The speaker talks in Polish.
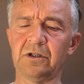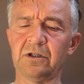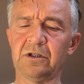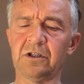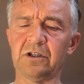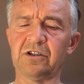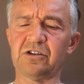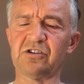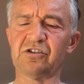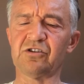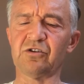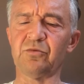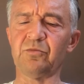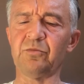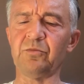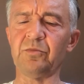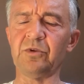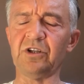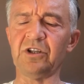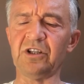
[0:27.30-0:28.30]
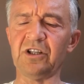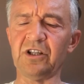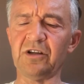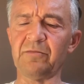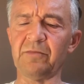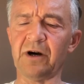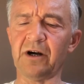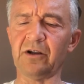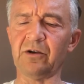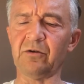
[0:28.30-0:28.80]
Tych, co miny
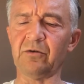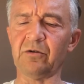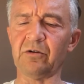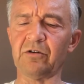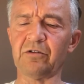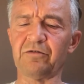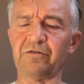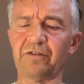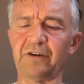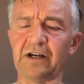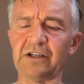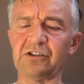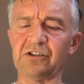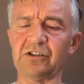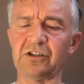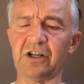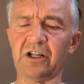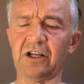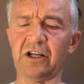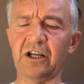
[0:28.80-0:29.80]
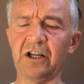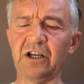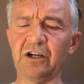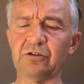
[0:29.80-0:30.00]
mają kwaśne,